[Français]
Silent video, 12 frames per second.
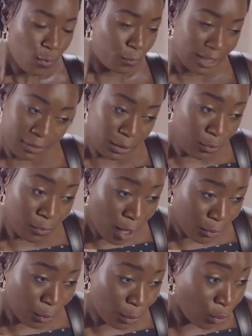Vous avez dû voir
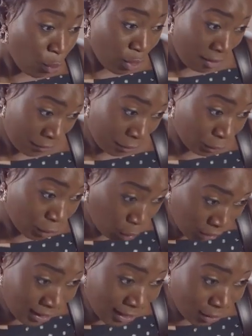que notre oncle a fait une
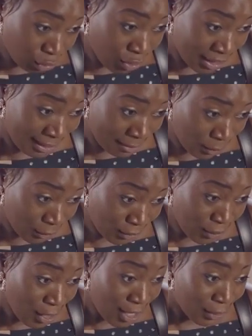sortie d'argent récemment
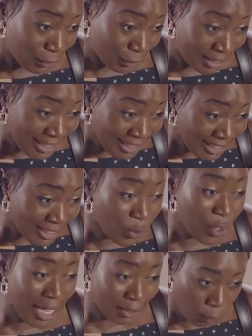de
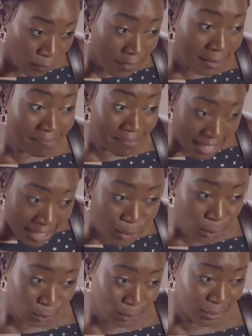580
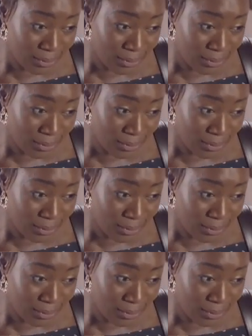millions.